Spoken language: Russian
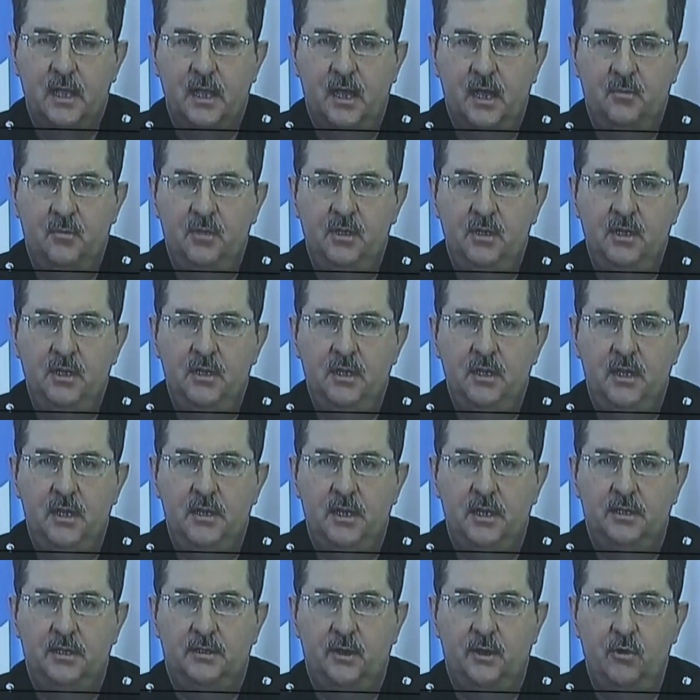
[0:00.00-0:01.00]

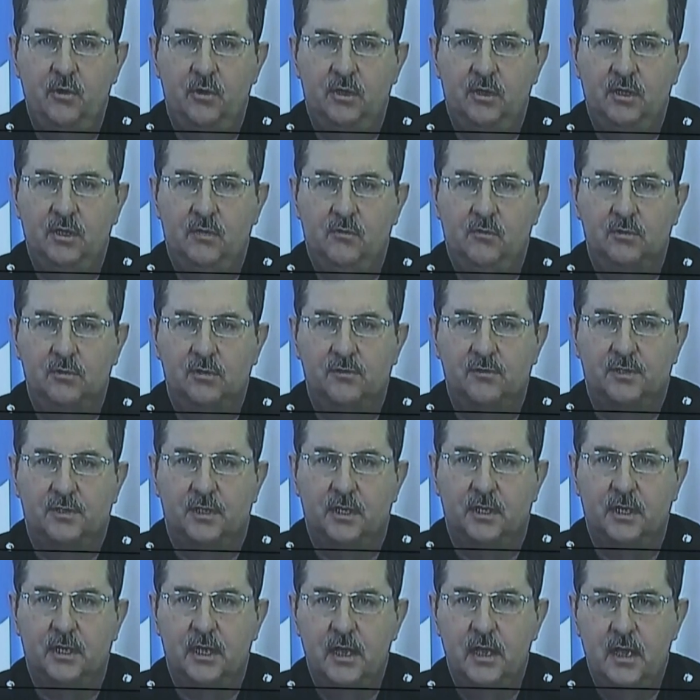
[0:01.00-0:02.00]
объединение трех
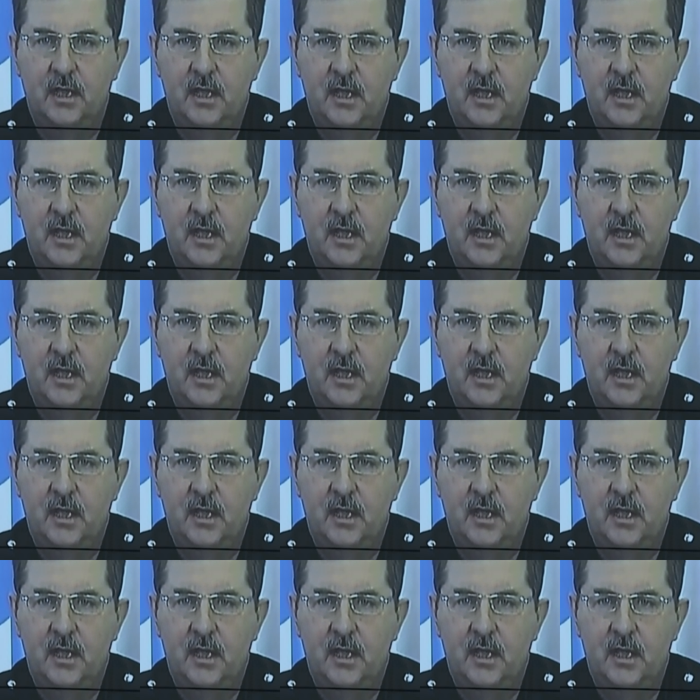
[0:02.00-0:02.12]
довузовских